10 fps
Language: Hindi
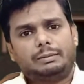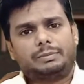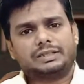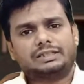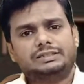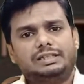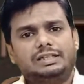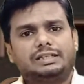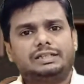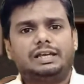
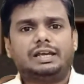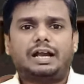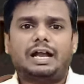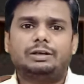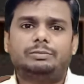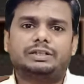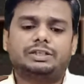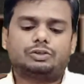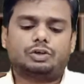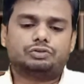पतंजलि की एक
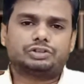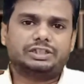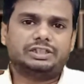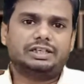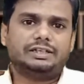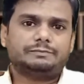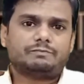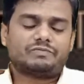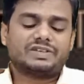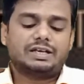आयुर्वेदिक औषधि है
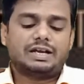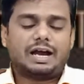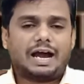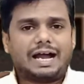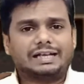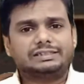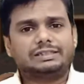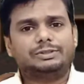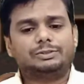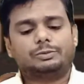आज
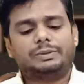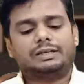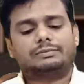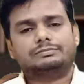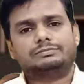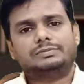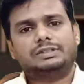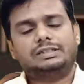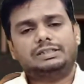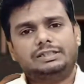की वीडियो में हम
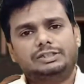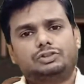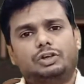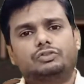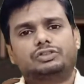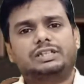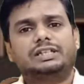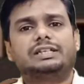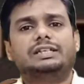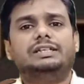इस
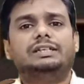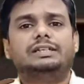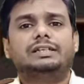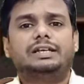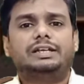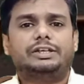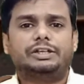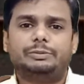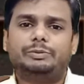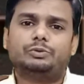औषधि की
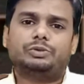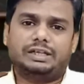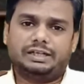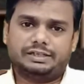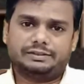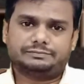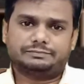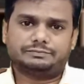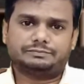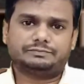रिव्यू करेंगे
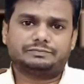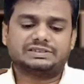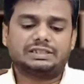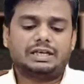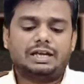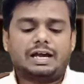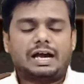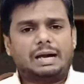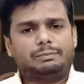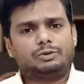
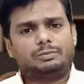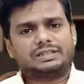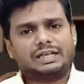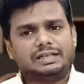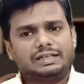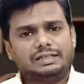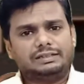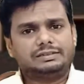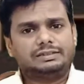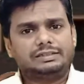आपको बताएंगे
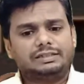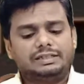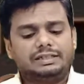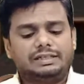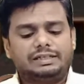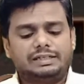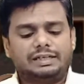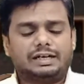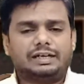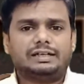
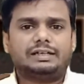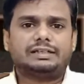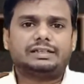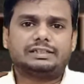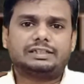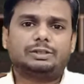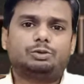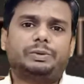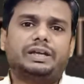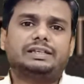कि यह कितने
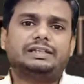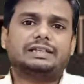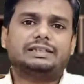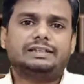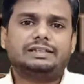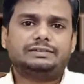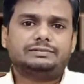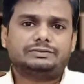रुपए की आती है